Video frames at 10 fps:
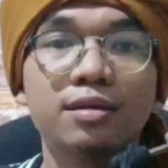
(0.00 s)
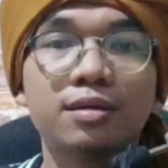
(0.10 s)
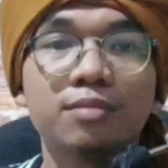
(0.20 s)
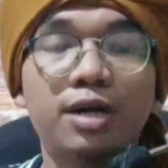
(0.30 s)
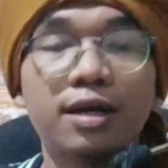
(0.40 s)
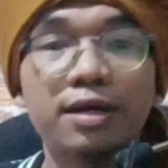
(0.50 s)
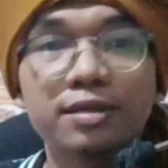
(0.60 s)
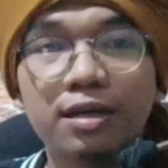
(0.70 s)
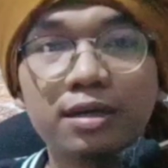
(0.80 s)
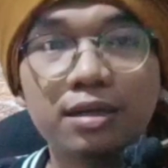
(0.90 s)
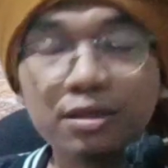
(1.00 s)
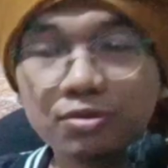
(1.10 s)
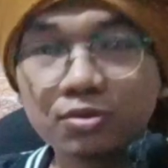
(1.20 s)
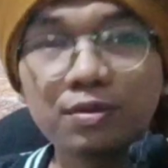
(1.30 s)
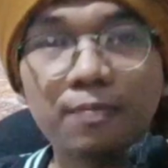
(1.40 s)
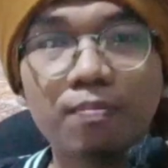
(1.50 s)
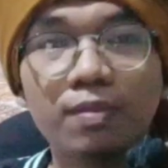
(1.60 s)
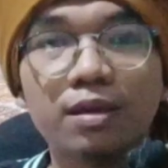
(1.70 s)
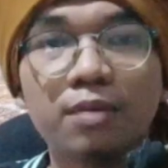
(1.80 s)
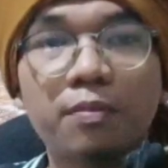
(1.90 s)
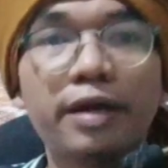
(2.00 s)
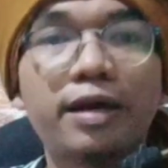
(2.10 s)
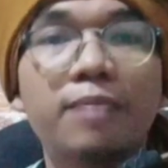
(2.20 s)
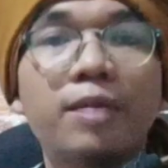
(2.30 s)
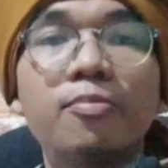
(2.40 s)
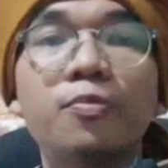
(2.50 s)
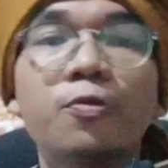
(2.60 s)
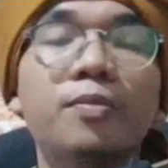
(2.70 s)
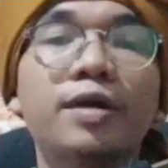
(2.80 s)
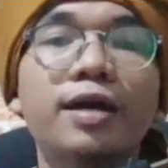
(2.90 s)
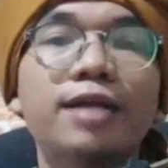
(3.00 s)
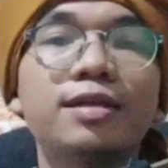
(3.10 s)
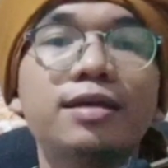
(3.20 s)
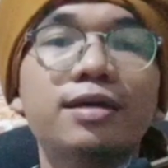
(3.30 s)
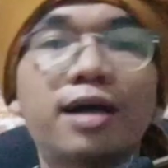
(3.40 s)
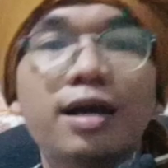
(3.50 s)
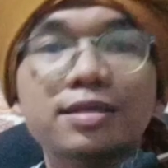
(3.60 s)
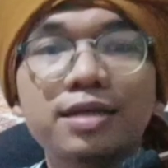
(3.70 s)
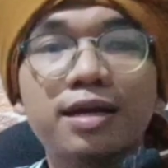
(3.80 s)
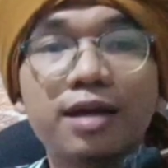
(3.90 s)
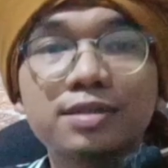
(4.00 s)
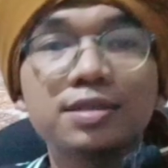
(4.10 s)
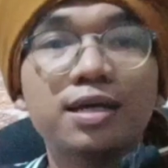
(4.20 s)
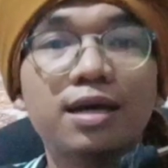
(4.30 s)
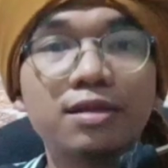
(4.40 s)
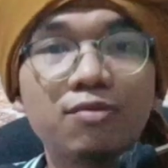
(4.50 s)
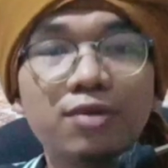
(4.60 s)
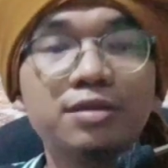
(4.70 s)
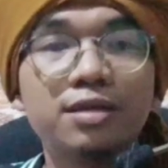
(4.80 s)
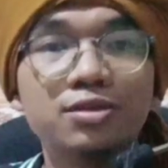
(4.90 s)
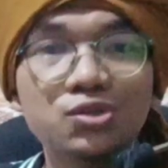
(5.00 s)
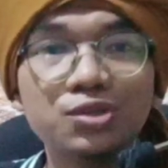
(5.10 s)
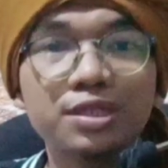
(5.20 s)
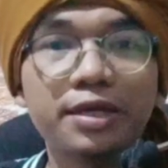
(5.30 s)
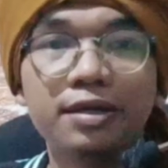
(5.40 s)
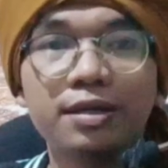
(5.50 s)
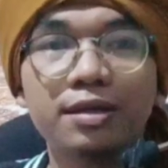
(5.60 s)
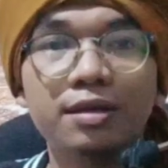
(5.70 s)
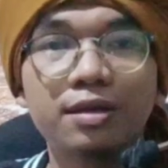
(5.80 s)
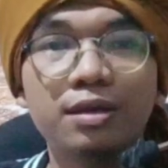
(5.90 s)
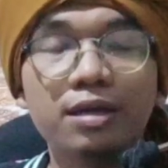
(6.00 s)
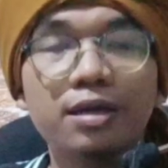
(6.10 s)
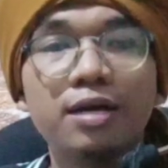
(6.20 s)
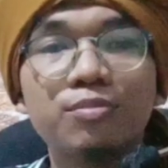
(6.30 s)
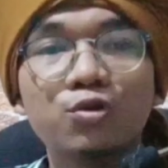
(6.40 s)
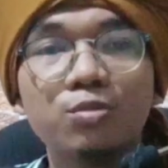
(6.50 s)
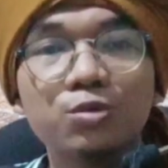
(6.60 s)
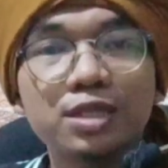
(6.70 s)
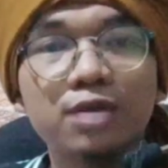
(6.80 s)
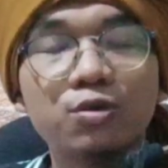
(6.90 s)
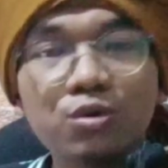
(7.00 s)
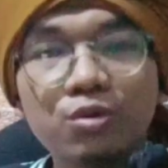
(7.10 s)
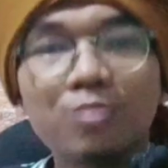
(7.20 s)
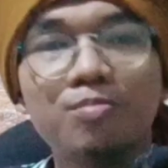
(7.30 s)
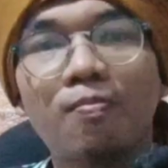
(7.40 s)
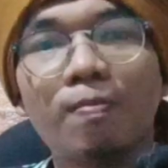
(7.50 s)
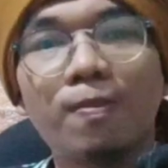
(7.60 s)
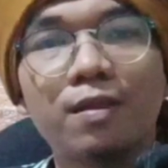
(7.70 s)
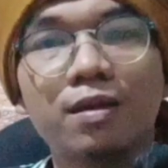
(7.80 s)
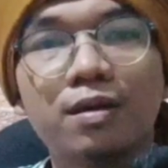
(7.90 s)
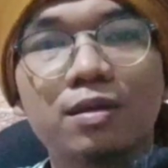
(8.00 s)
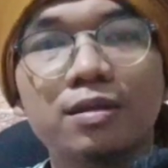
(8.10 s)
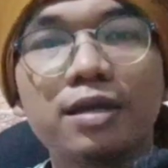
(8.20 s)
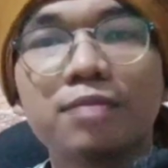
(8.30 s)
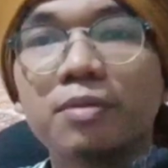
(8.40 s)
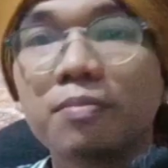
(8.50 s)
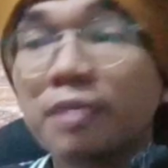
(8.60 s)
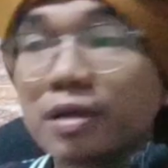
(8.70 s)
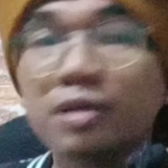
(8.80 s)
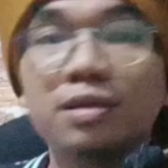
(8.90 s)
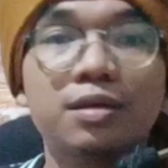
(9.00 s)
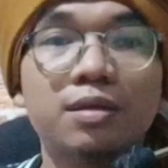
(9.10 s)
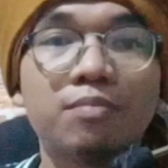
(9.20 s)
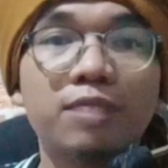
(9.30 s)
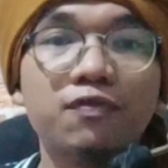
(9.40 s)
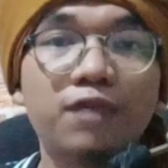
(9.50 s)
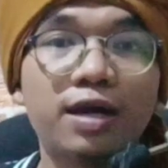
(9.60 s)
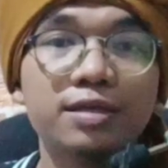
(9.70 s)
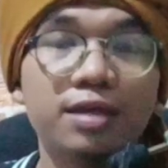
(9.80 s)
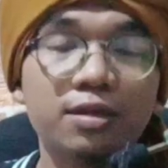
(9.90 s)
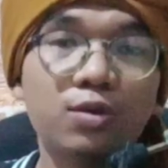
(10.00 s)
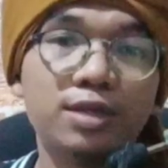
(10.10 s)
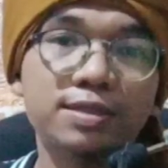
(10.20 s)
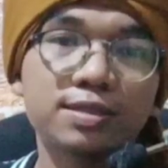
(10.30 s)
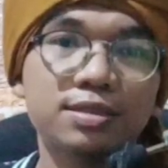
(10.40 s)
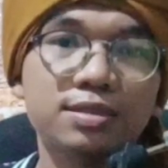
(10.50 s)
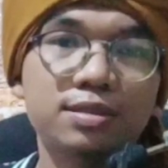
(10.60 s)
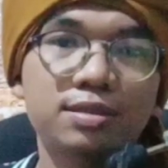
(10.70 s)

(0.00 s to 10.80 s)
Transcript: Berangkat dari itu, mereka mampu menggali rahasia-rahasia Al-Quran dan Sunnah hingga merumuskan hukum dan memberi manfaat yang luas.